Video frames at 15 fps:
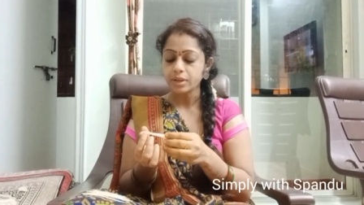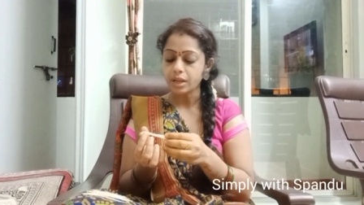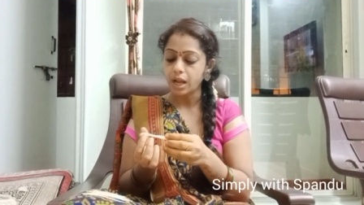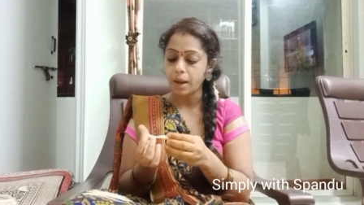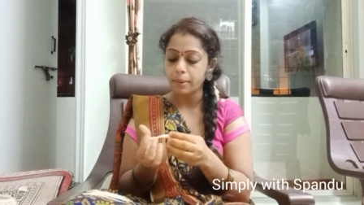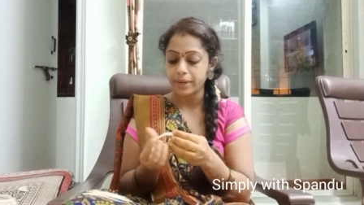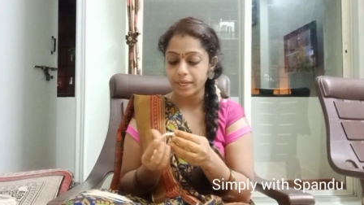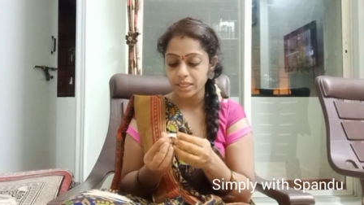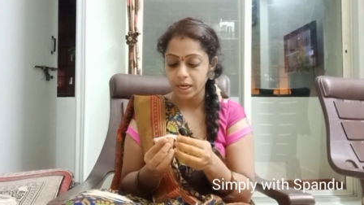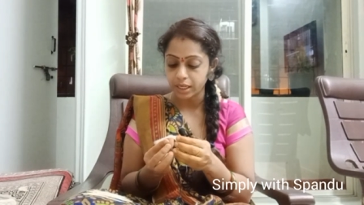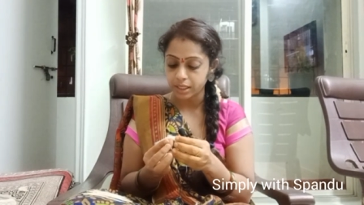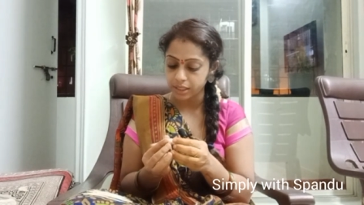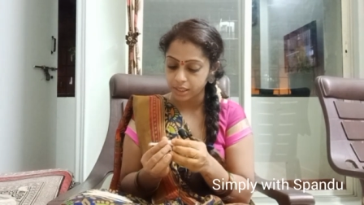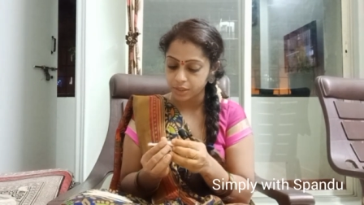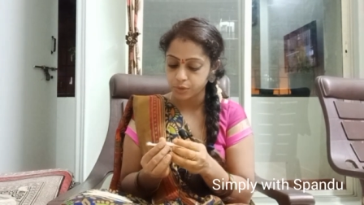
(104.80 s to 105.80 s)
కాబట్టి
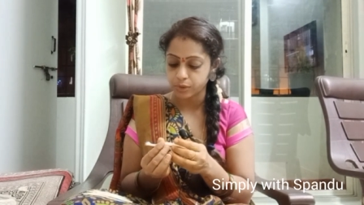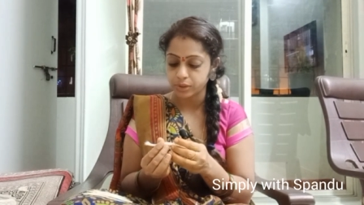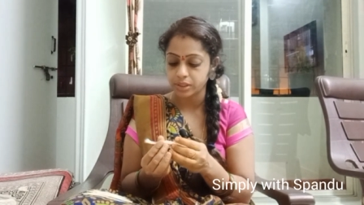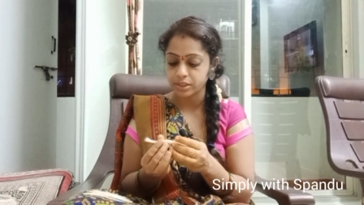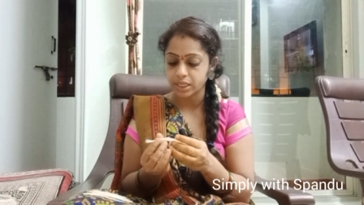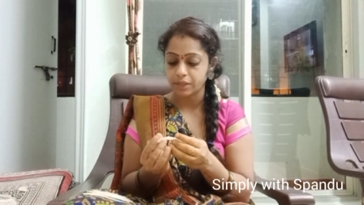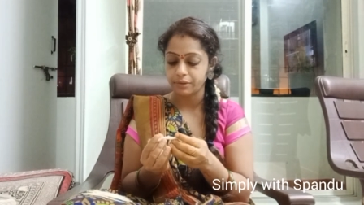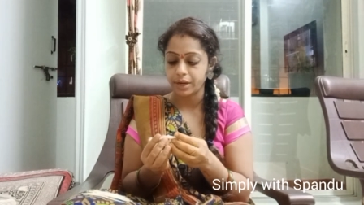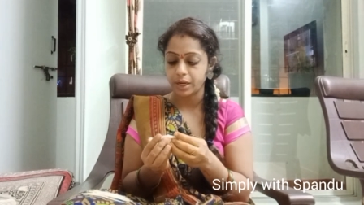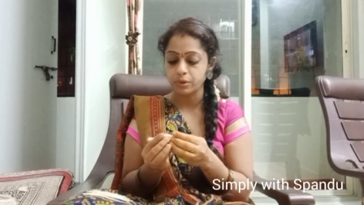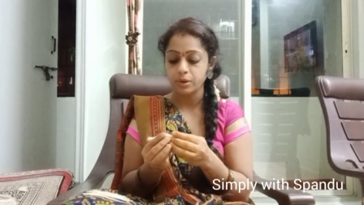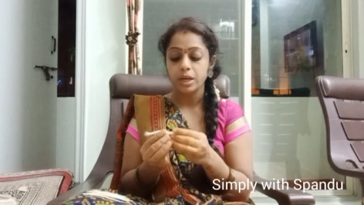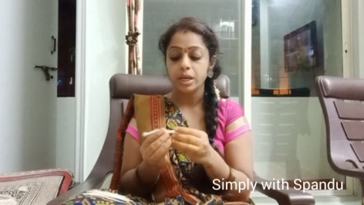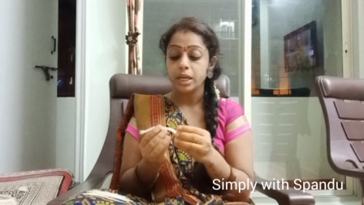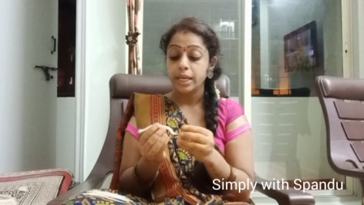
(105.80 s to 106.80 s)
కనకదార స్తోత్రం చదివాను
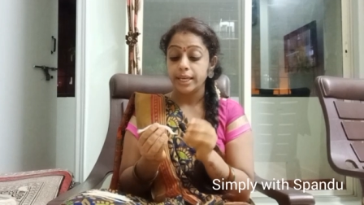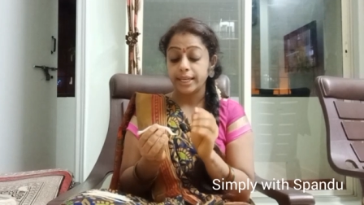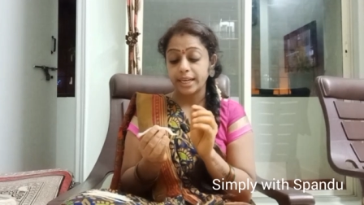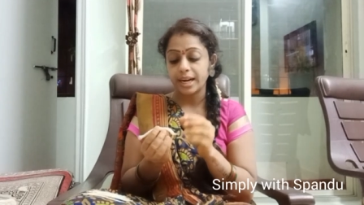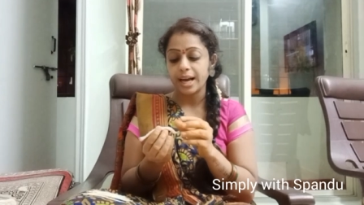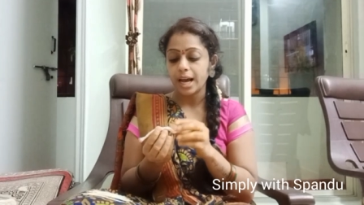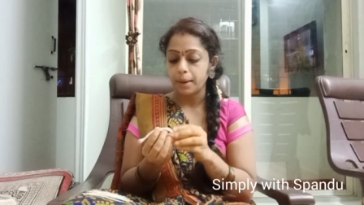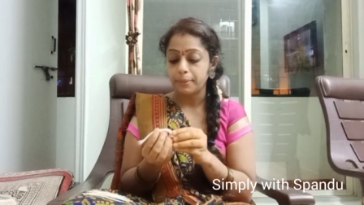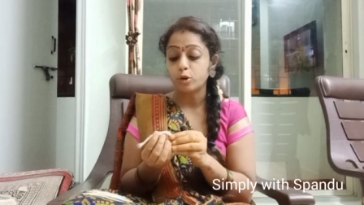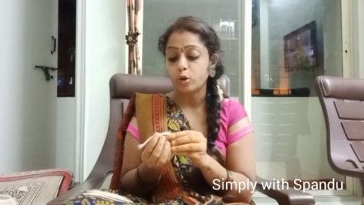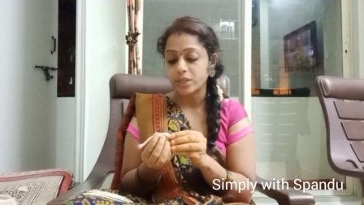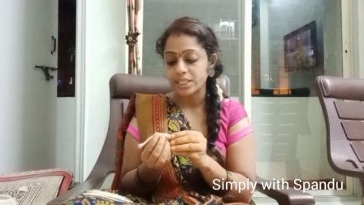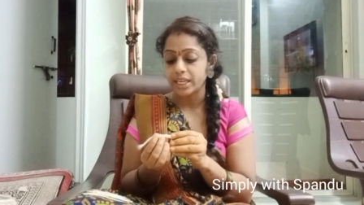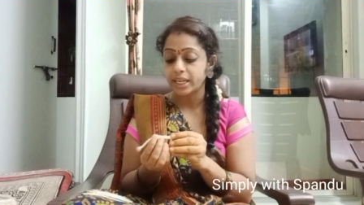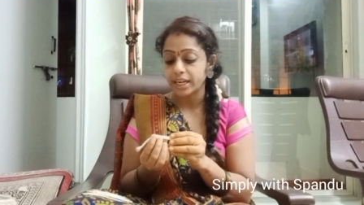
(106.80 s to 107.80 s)
ఇక్కడ మీకు
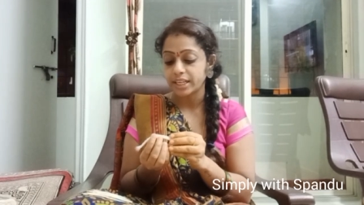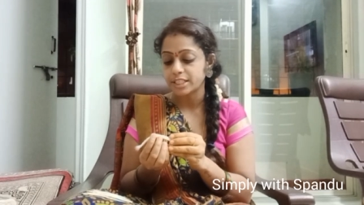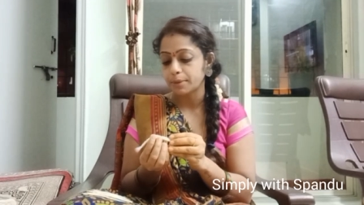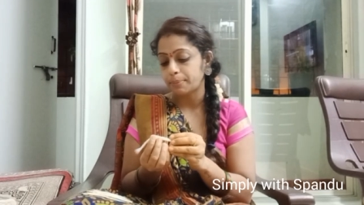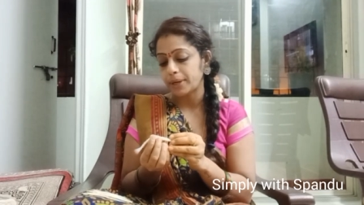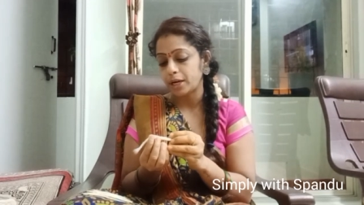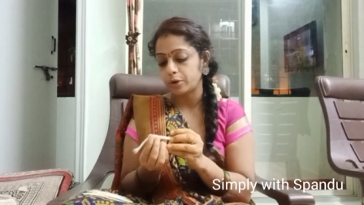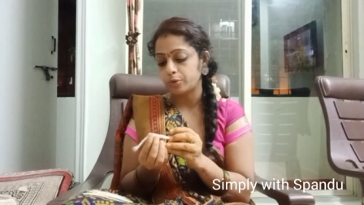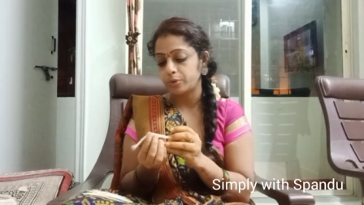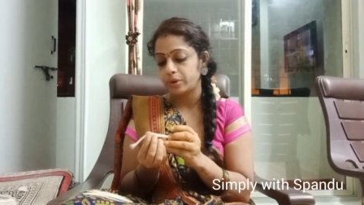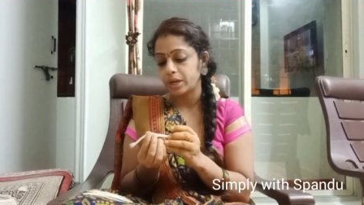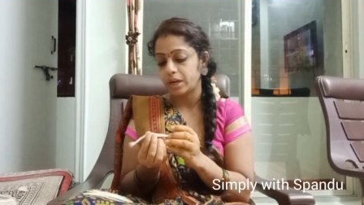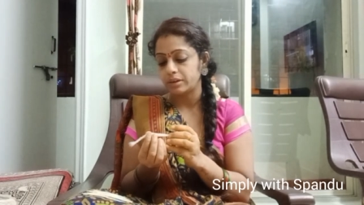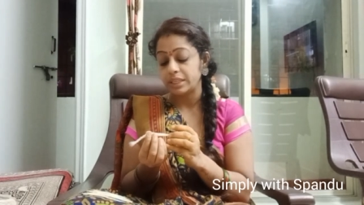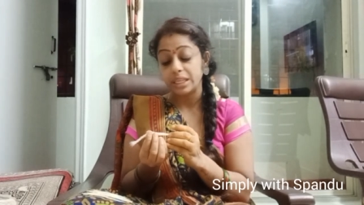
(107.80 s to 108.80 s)
ఒక సీక్రెట్
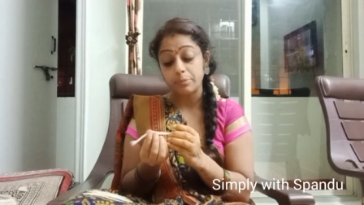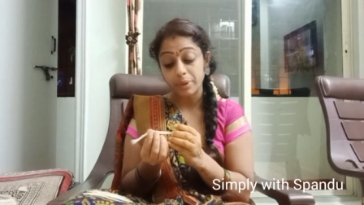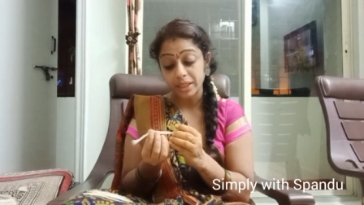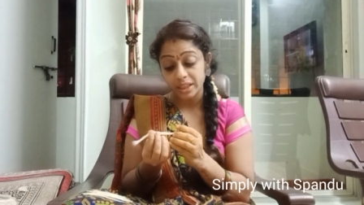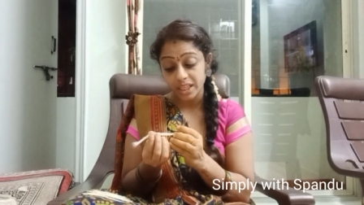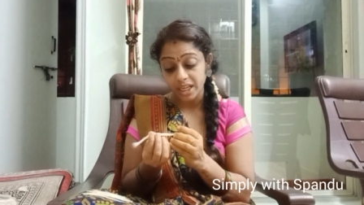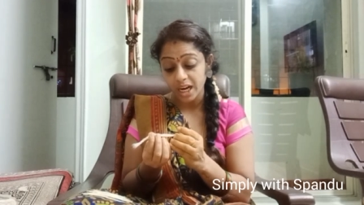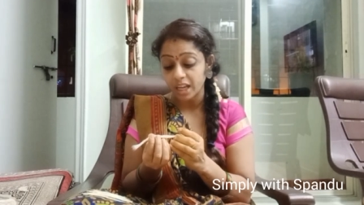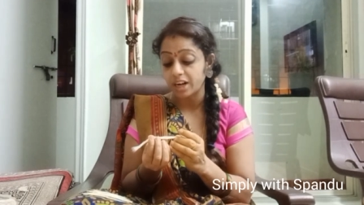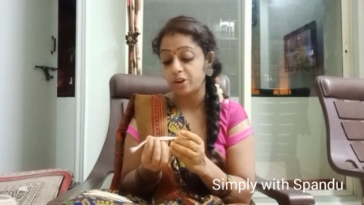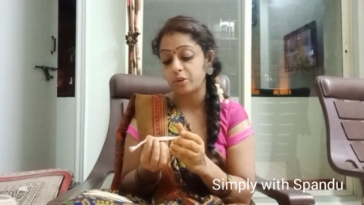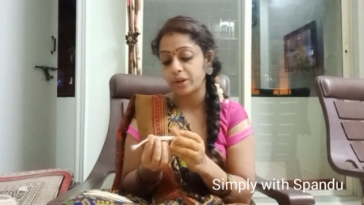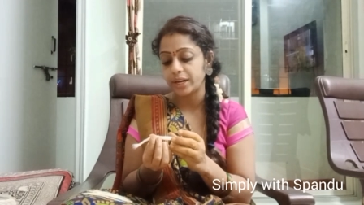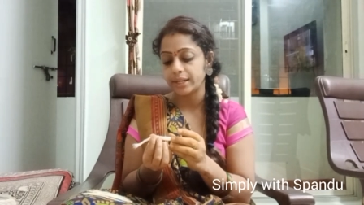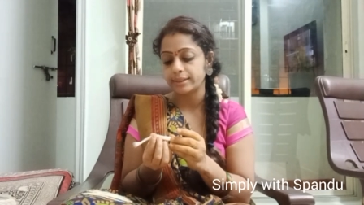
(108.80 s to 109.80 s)
చెప్పాలనుకుంటున్నాను ఈ
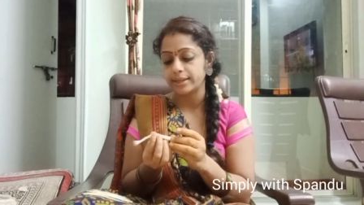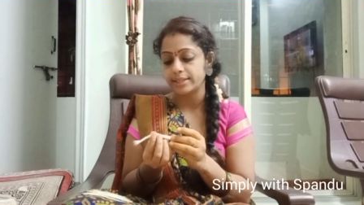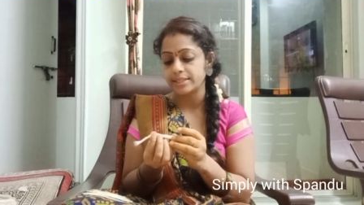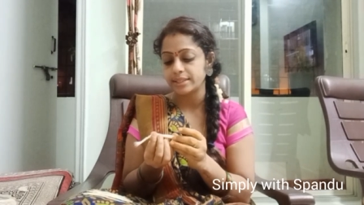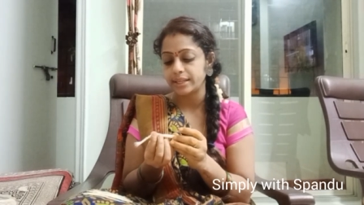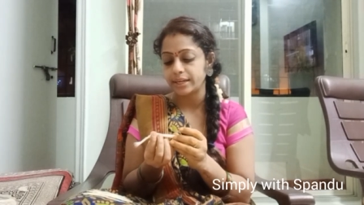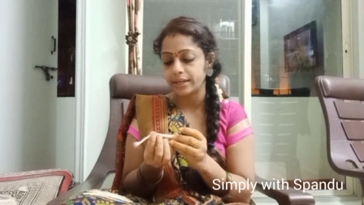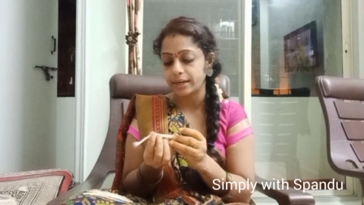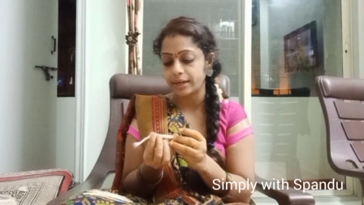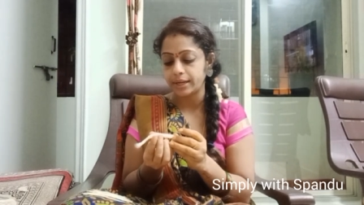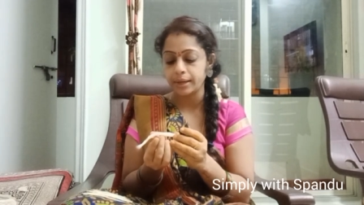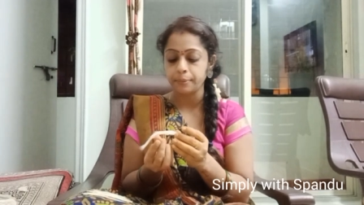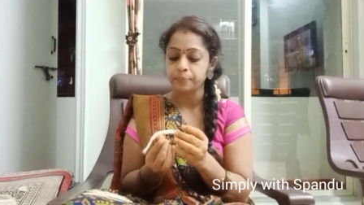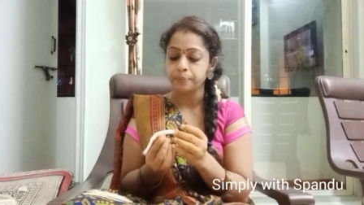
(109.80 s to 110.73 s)
మధ్యకాలంలోనే నాకు తెలిసింది ఏంటంటే